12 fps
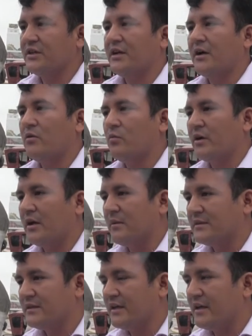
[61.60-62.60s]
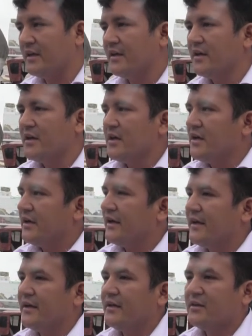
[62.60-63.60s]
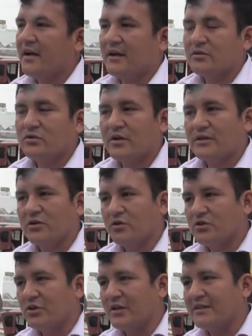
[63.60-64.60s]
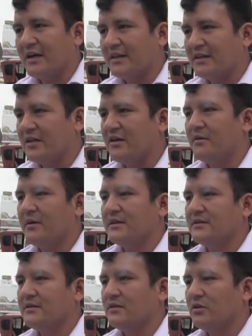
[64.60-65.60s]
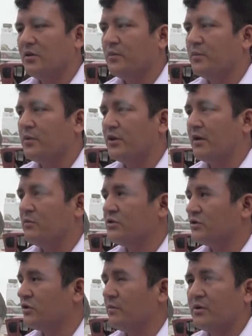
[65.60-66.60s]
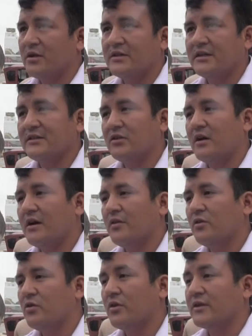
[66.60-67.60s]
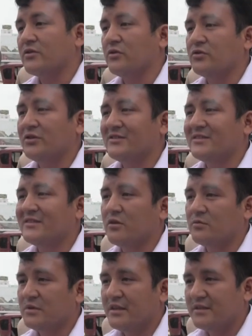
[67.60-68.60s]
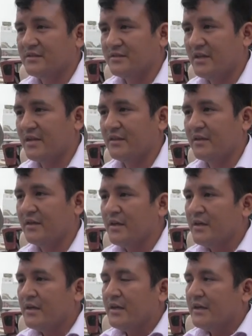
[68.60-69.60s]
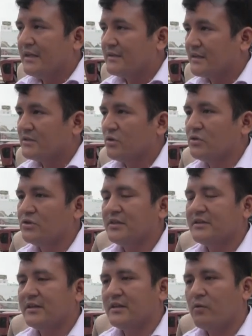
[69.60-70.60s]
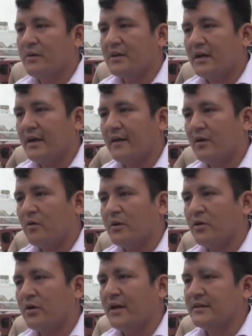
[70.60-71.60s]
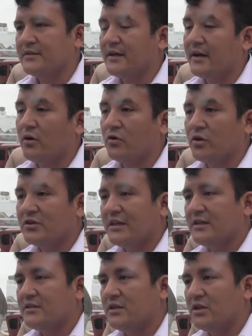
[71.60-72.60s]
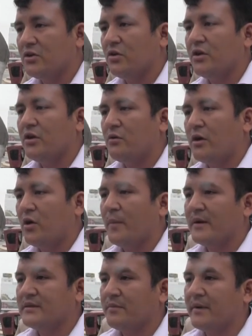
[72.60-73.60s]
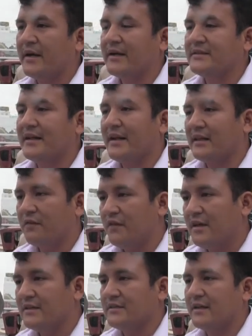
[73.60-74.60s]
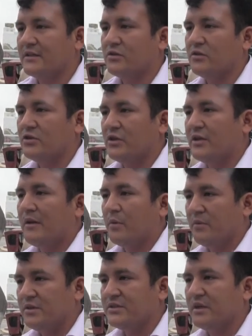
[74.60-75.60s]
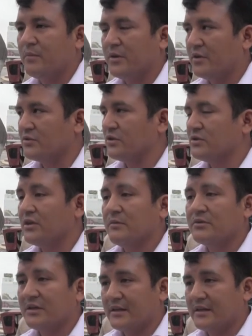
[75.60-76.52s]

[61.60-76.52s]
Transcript: que tengan un buen almacén, que tengan sus resoluciones activas, ¿no? porque muchos comedores han estado trabajando con resoluciones desde el 2017. Las resoluciones que cuenta cada comedor es, reconoce el distrito y luego pasa para que se ratifique esa resolución en la provincia, porque nosotros tenemos